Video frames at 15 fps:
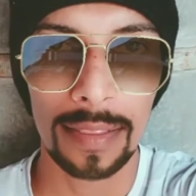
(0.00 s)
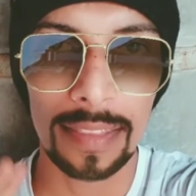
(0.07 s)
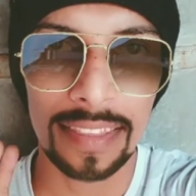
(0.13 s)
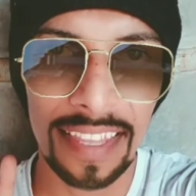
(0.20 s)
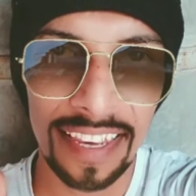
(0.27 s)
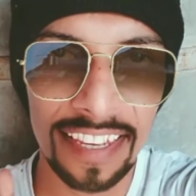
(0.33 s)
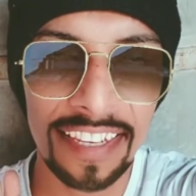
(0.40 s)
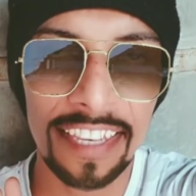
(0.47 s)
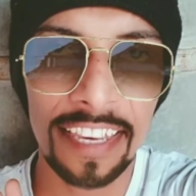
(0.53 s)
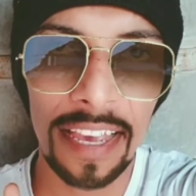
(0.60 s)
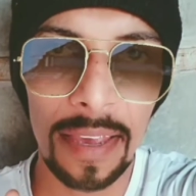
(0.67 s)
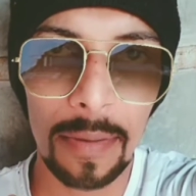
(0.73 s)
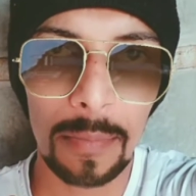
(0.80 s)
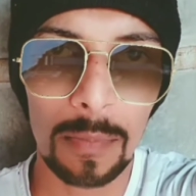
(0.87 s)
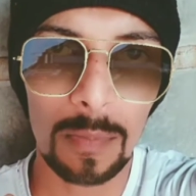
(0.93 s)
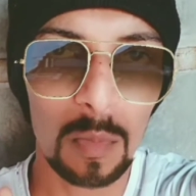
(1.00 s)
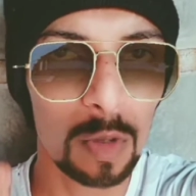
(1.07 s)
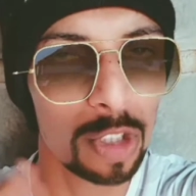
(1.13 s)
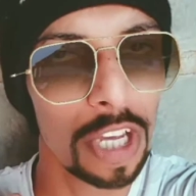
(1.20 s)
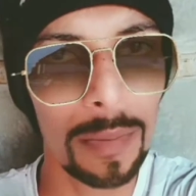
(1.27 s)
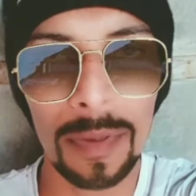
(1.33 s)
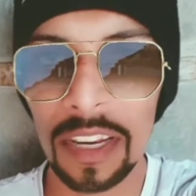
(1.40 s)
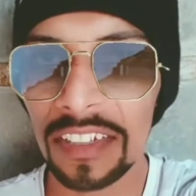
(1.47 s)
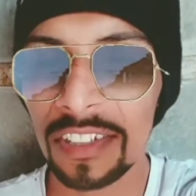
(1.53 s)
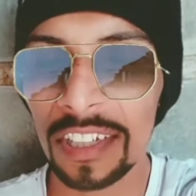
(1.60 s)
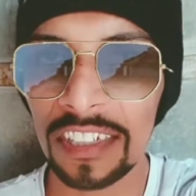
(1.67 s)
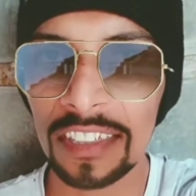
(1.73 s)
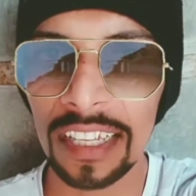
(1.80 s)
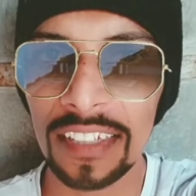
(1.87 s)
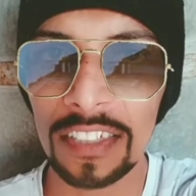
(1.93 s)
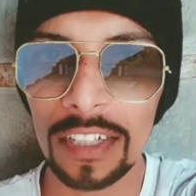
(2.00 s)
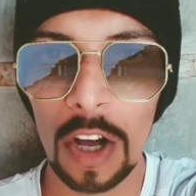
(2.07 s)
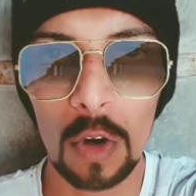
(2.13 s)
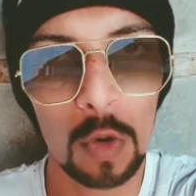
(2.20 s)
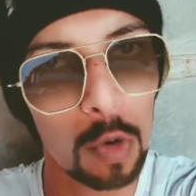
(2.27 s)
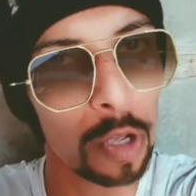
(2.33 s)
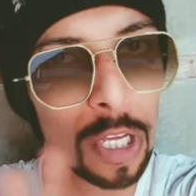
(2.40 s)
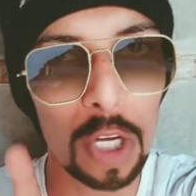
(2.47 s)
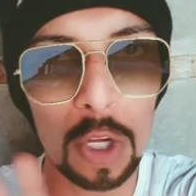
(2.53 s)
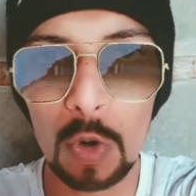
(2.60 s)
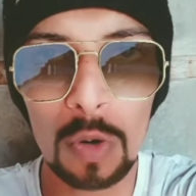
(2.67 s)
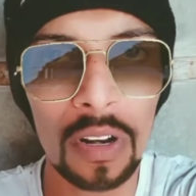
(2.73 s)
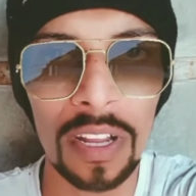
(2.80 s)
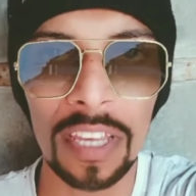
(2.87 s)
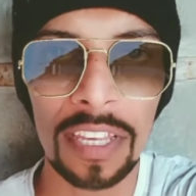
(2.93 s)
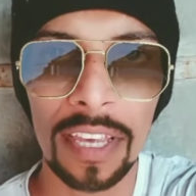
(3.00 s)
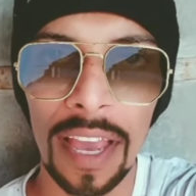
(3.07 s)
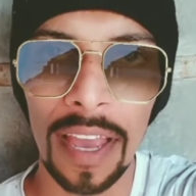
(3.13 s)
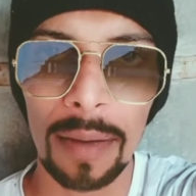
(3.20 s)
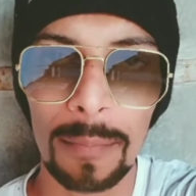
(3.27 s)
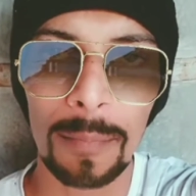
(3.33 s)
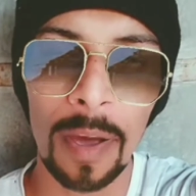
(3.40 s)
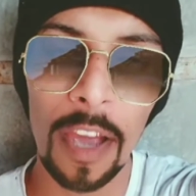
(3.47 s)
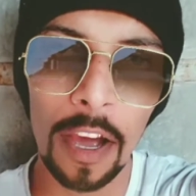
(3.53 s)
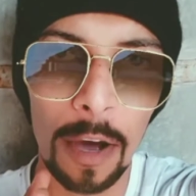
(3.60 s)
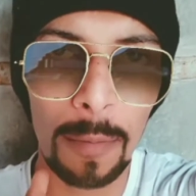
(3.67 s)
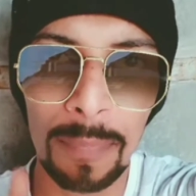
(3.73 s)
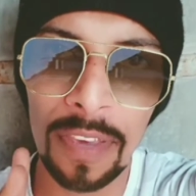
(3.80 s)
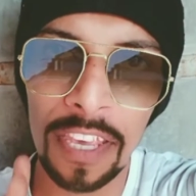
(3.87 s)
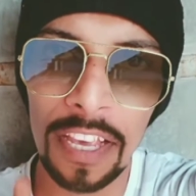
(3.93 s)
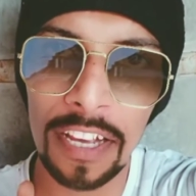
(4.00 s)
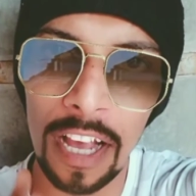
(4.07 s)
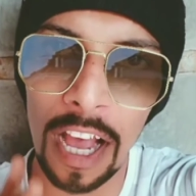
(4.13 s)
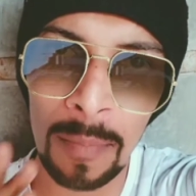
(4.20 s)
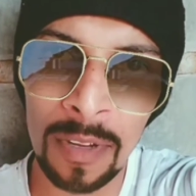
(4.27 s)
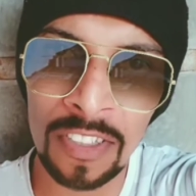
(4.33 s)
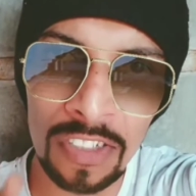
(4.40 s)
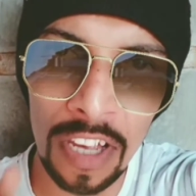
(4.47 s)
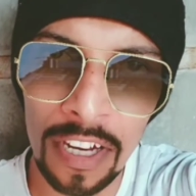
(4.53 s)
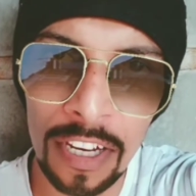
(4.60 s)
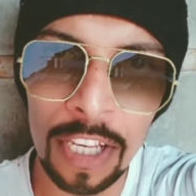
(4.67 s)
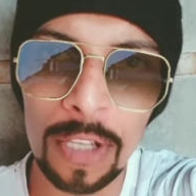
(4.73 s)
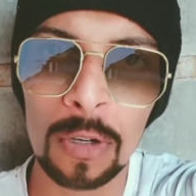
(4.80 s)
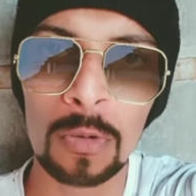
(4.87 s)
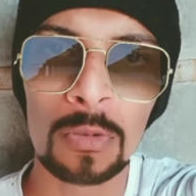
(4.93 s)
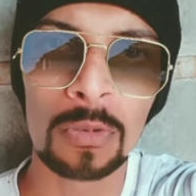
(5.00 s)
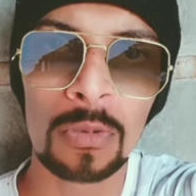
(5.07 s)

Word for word: देखिए मुझे मेरी सक्सेस का कोई गुरूर नहीं है मैं अब भी एक आम इंसान ही हूँ